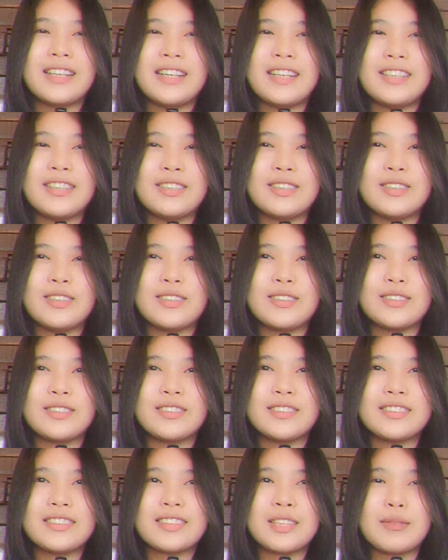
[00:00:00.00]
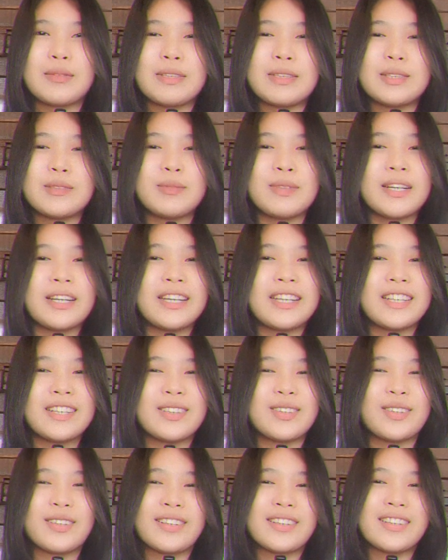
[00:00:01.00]
ano,
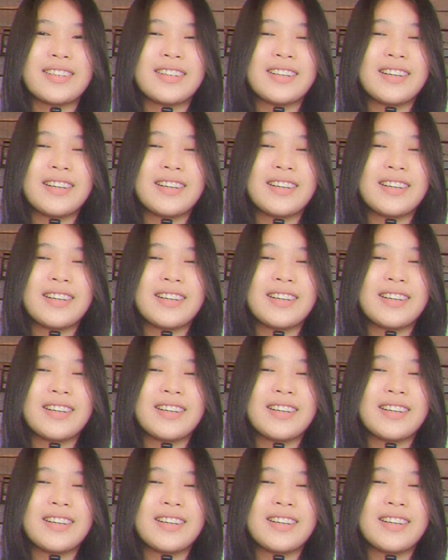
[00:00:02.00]
sabay-sabay or